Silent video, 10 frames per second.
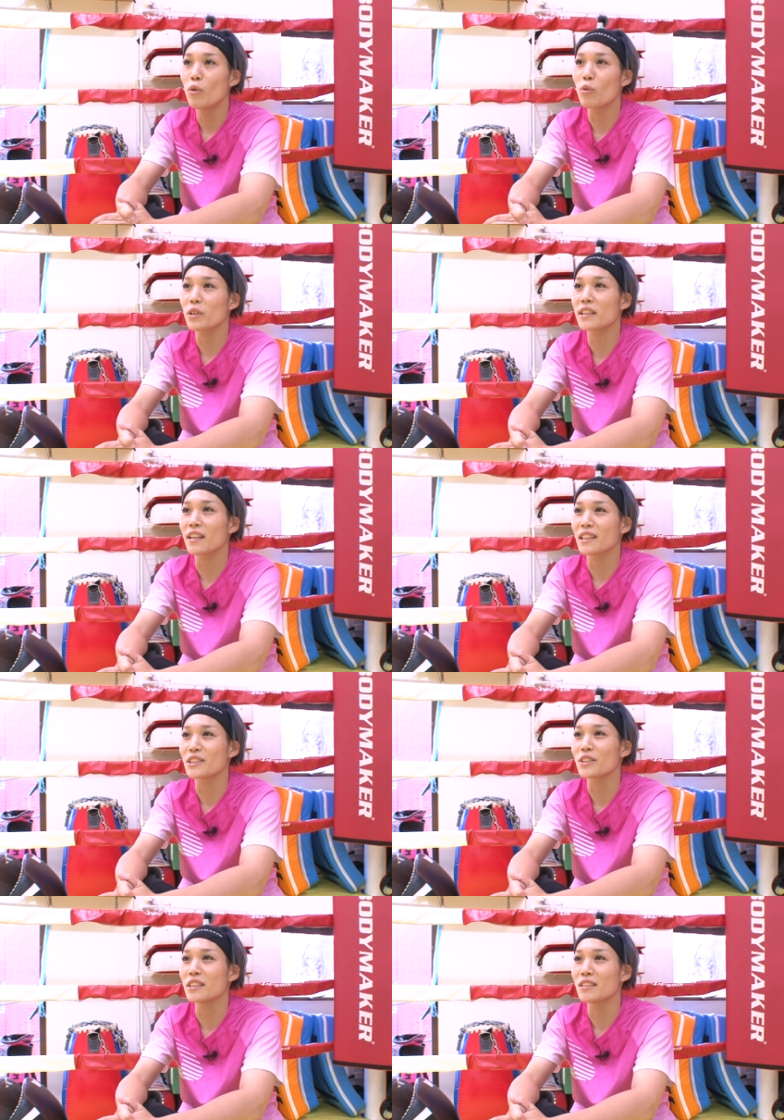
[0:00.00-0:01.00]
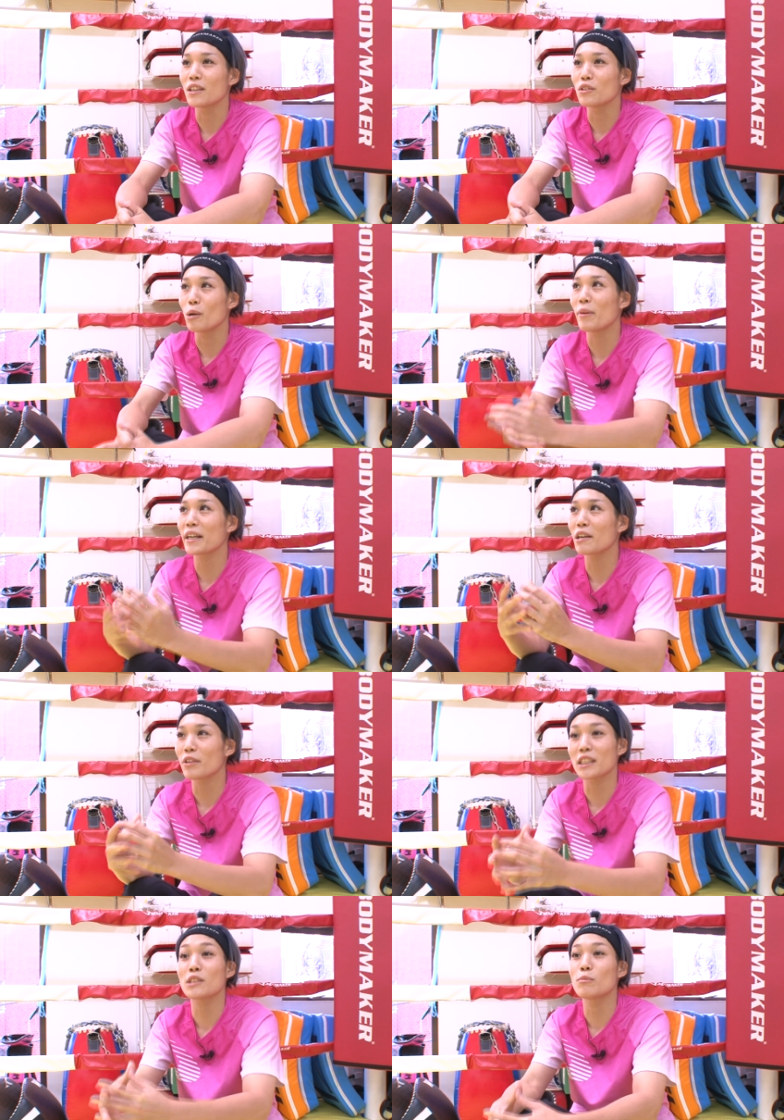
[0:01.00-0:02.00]
お来たな女子」っていうのは毎回
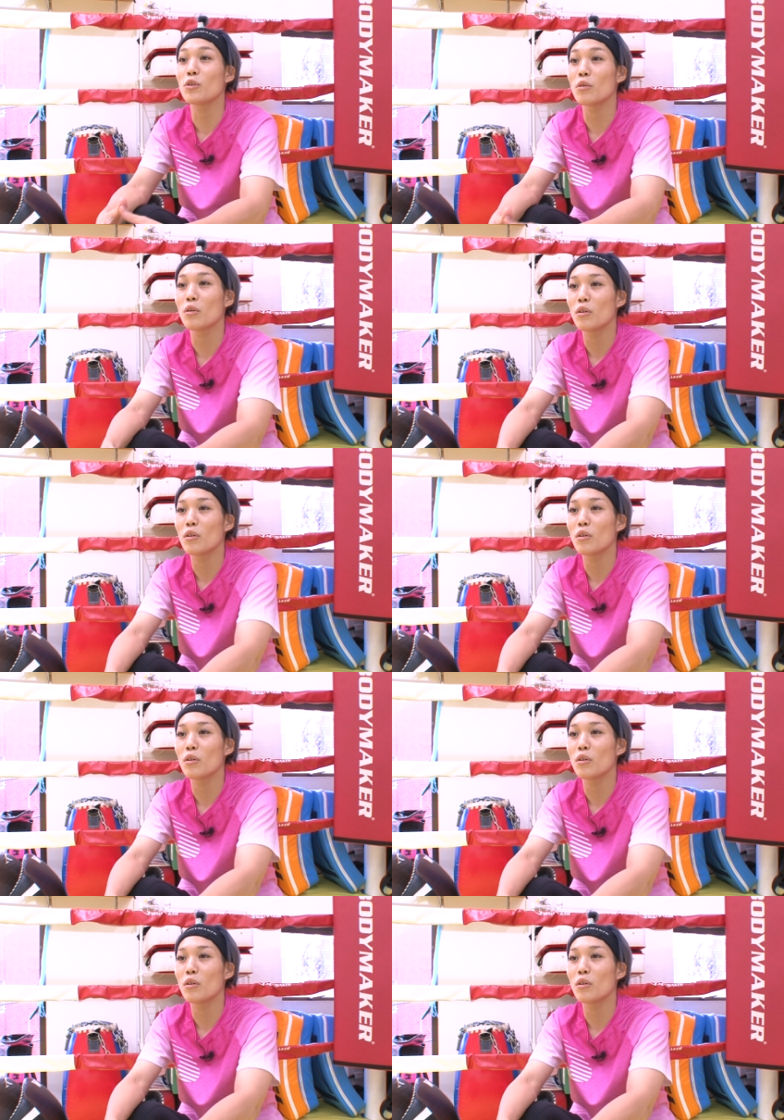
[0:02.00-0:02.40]
私も